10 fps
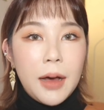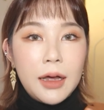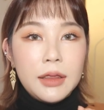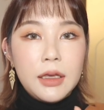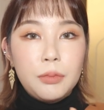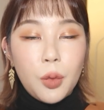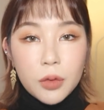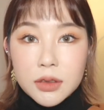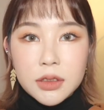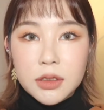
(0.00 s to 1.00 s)
많이
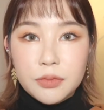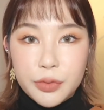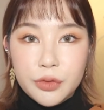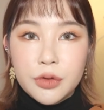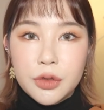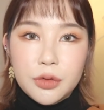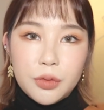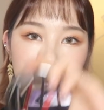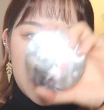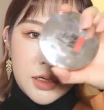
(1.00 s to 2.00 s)
모르시는
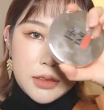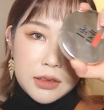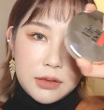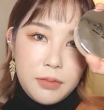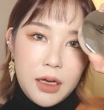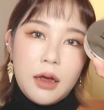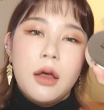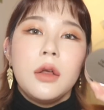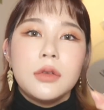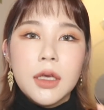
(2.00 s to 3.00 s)
분들도 있겠지만
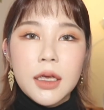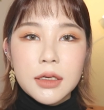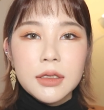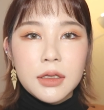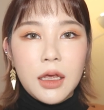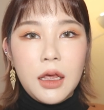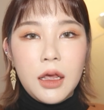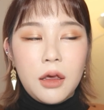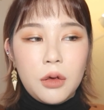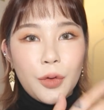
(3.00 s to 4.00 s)

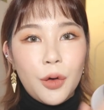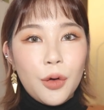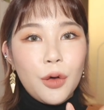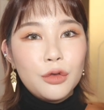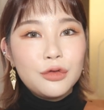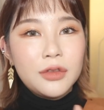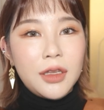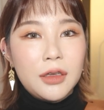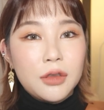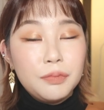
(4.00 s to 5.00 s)
최근에 여러
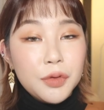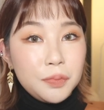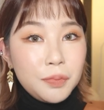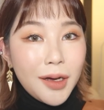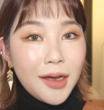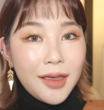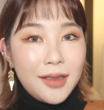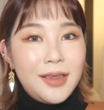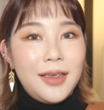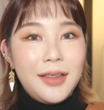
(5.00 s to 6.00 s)
군데에서
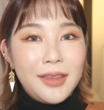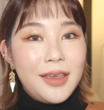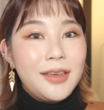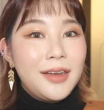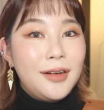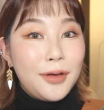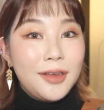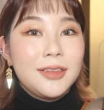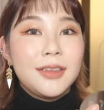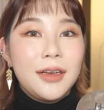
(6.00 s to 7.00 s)
뿌빠에 대한 얘기가
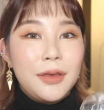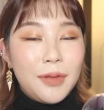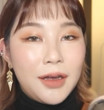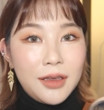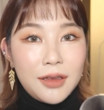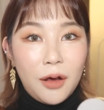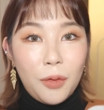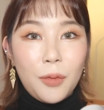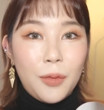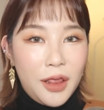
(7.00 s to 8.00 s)
굉장히 많이
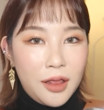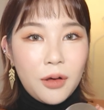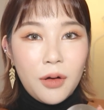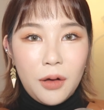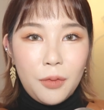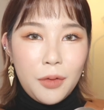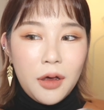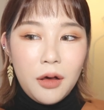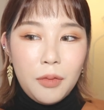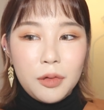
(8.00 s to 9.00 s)
나오고
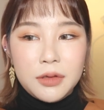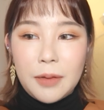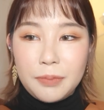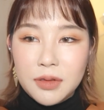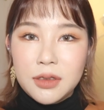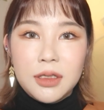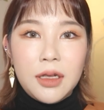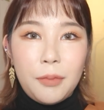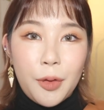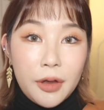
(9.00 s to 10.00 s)
있더라고요. 뭐
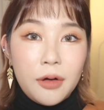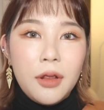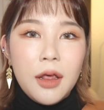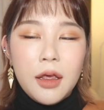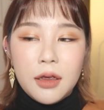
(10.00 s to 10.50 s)
잡지나 뭐 이런